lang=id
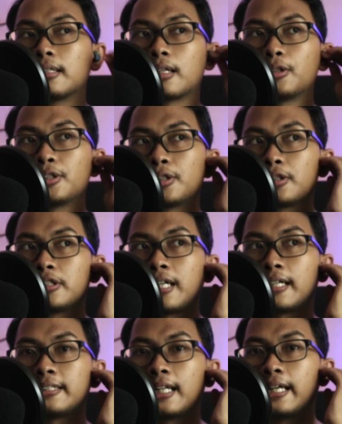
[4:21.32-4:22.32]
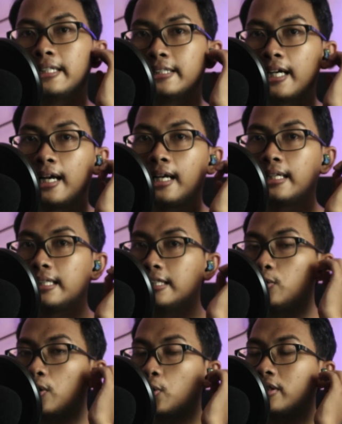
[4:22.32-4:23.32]
Terus cara nyalainnya ini
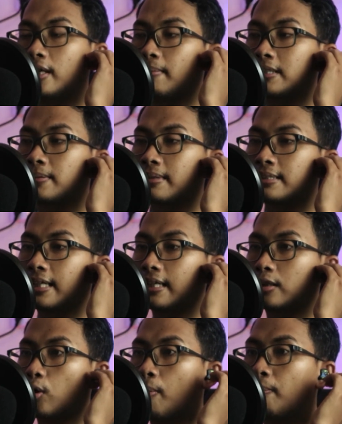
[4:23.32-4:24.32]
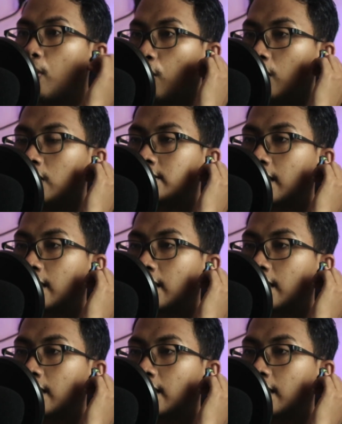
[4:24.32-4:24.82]
dua-duanya masing-masing ada tombol,